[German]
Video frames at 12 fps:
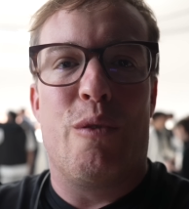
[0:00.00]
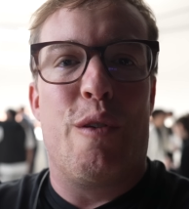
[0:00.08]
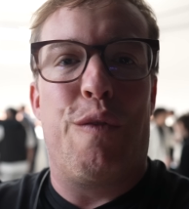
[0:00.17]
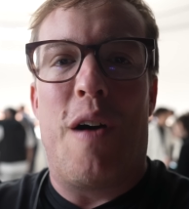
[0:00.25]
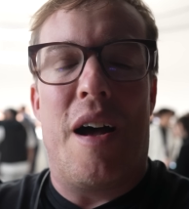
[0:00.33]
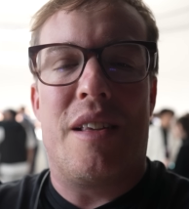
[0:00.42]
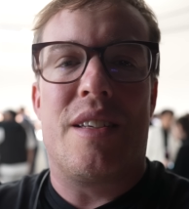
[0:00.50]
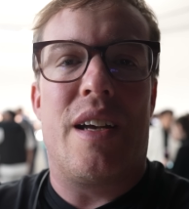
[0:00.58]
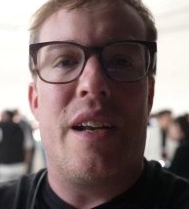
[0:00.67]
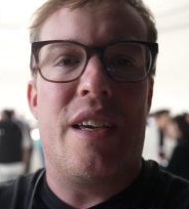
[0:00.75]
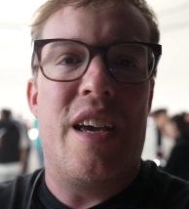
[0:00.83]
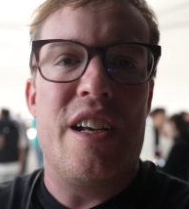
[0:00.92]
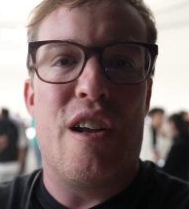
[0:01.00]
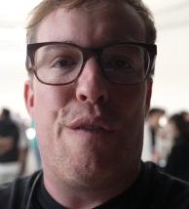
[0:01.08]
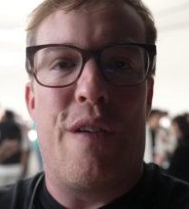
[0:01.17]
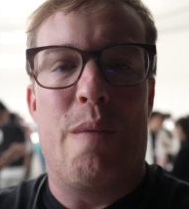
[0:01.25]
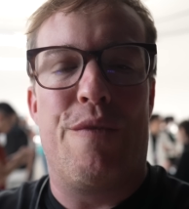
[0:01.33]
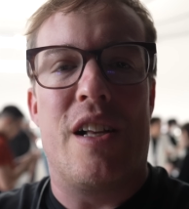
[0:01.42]
wo ein Vater seine Kinder
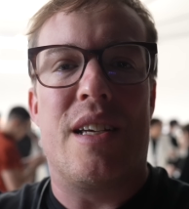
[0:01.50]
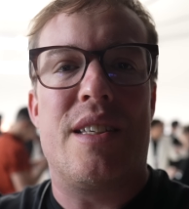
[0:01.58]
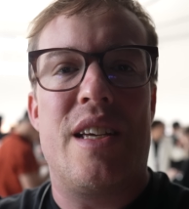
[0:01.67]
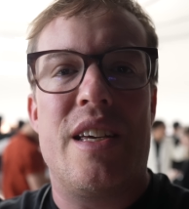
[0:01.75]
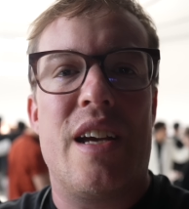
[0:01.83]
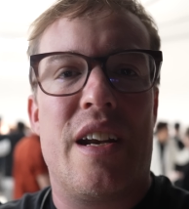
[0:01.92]
filmt, weil das Ding ja